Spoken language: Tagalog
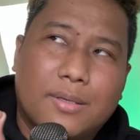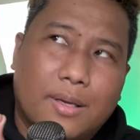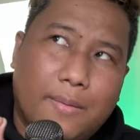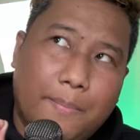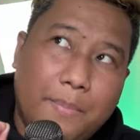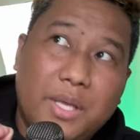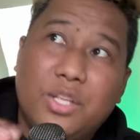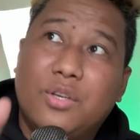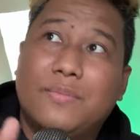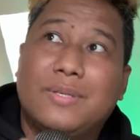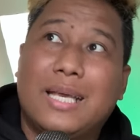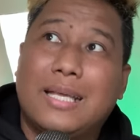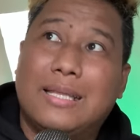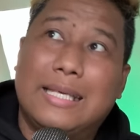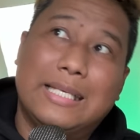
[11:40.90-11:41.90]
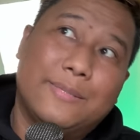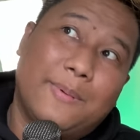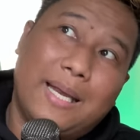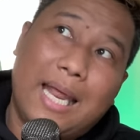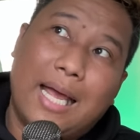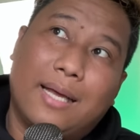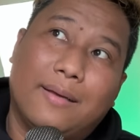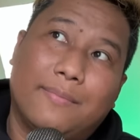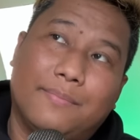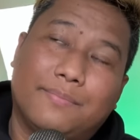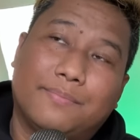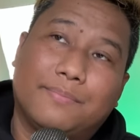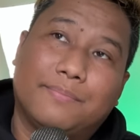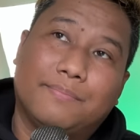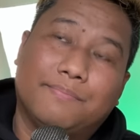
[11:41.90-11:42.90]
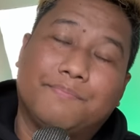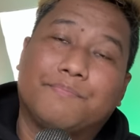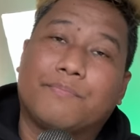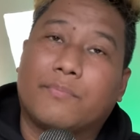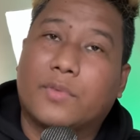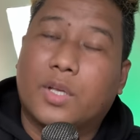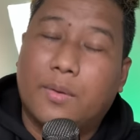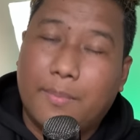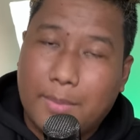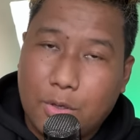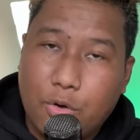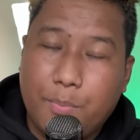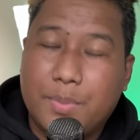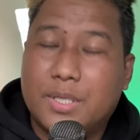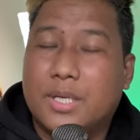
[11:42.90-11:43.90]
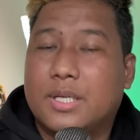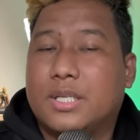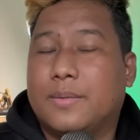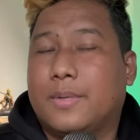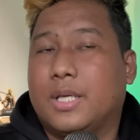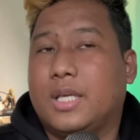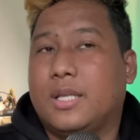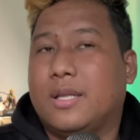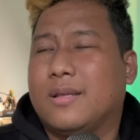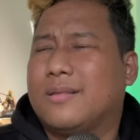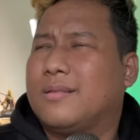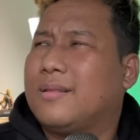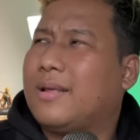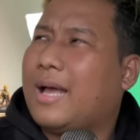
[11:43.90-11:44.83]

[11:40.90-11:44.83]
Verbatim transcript: medium settings pa lang mag-uumpisa na siya mag-init.